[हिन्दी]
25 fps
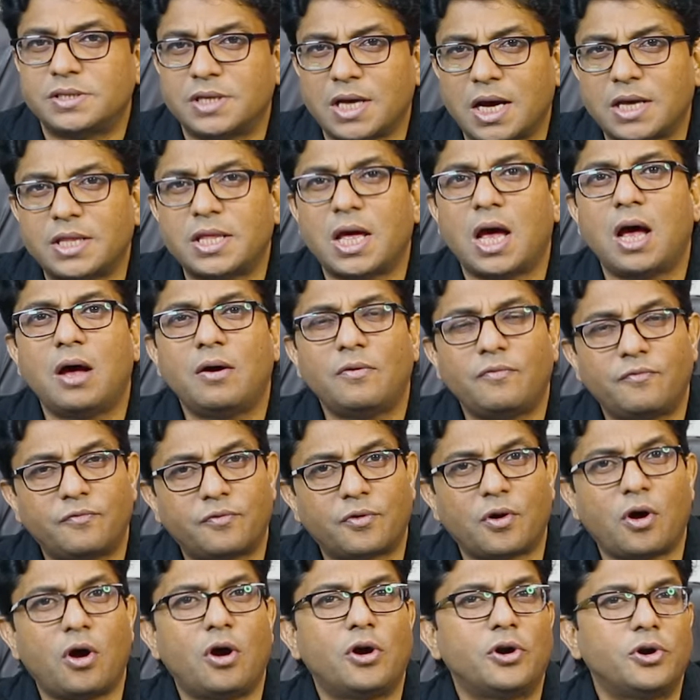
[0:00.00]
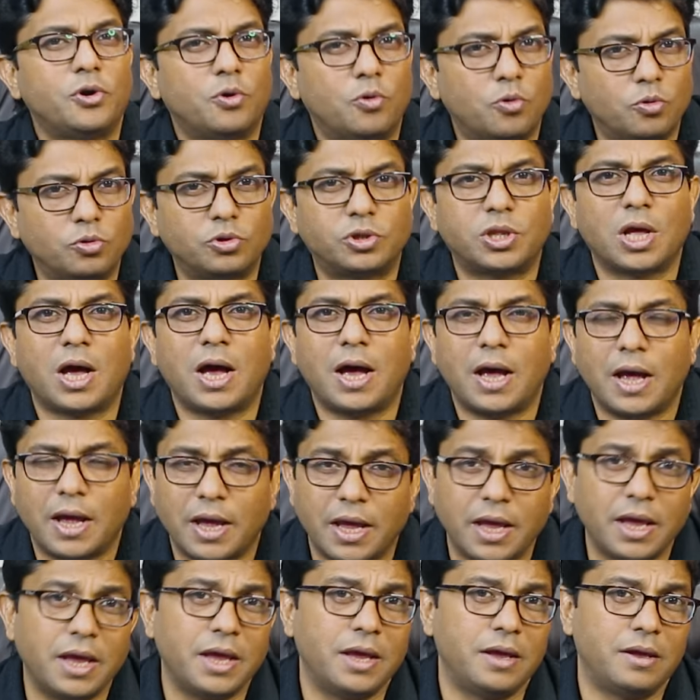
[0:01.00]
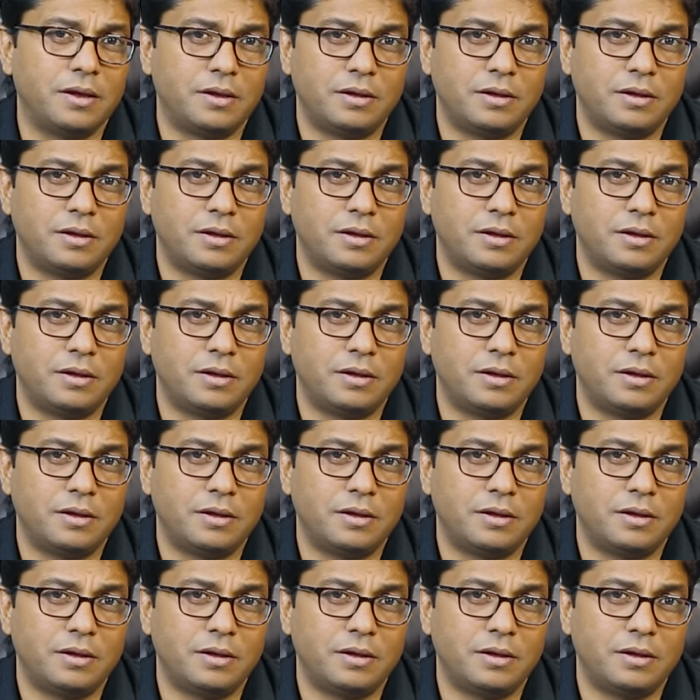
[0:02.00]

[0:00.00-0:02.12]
ज़्यादा फ्रॉड होता है